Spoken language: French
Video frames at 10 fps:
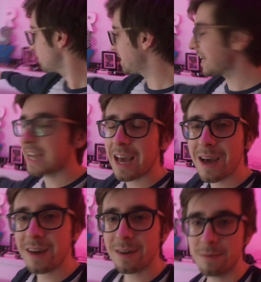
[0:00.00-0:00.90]

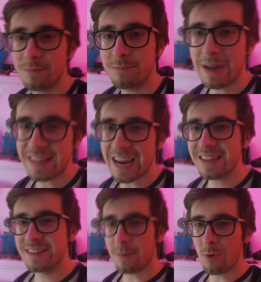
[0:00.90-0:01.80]
derrière ma
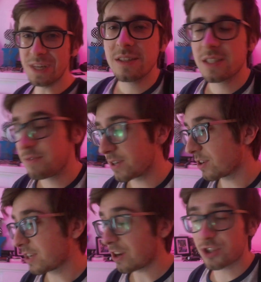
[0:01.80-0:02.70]
tête dans mon lit, ce qui fait
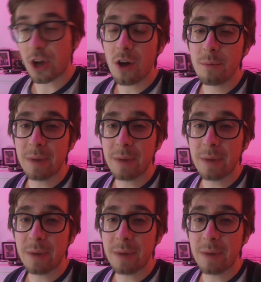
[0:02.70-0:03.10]
que quand je dors,